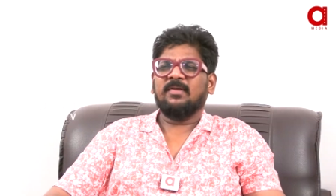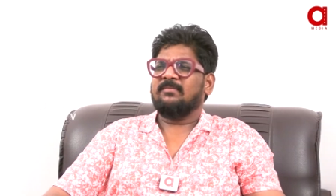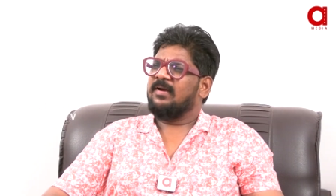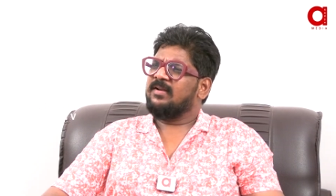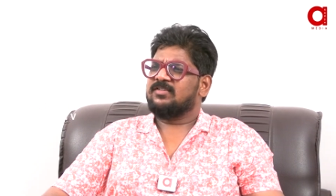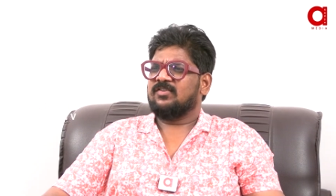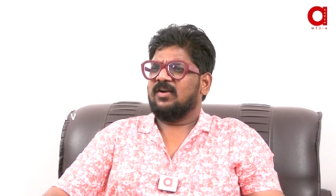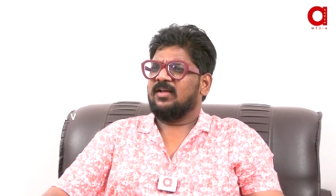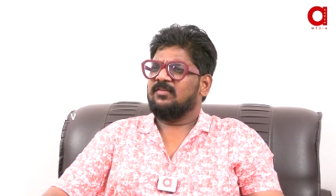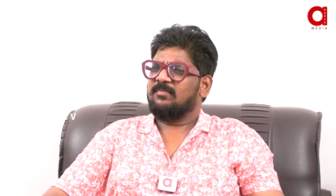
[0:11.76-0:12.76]
కూడా మనం
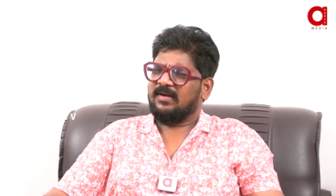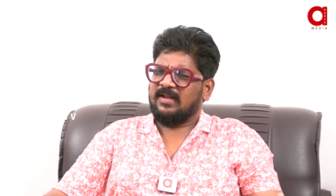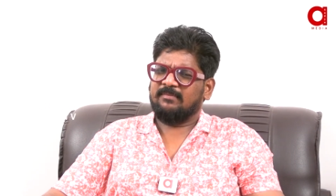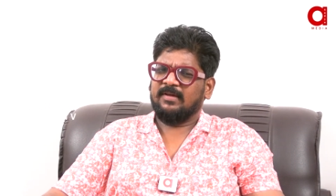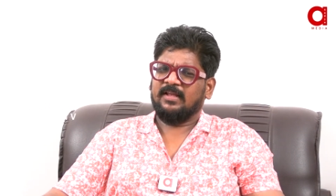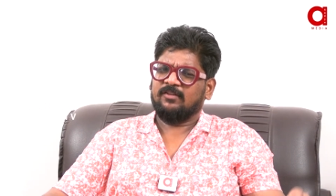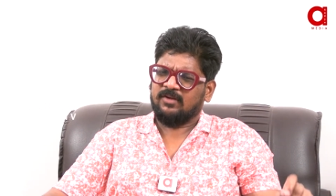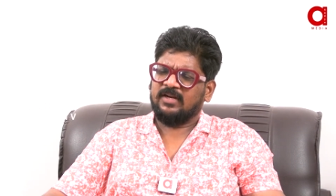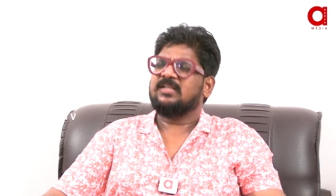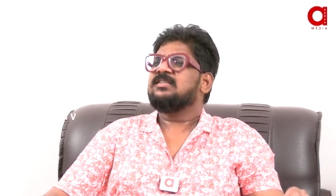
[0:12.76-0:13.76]
పట్టించుకోలేదు బట్ ఆమె
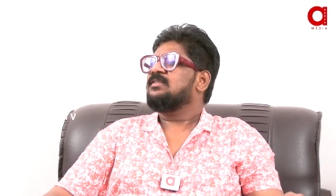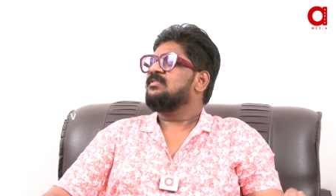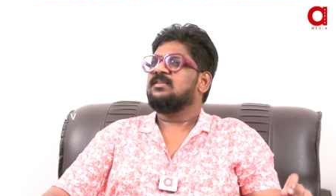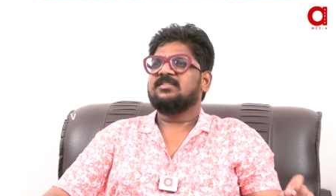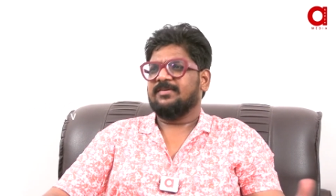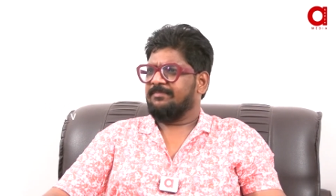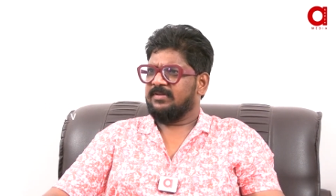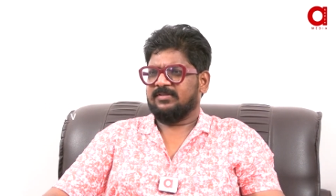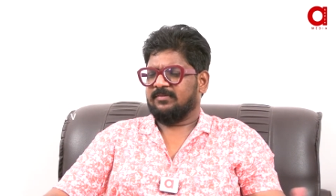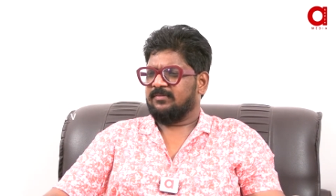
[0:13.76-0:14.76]
ఎందుకు ఇట్లా చేస్తుందని చెప్పేసి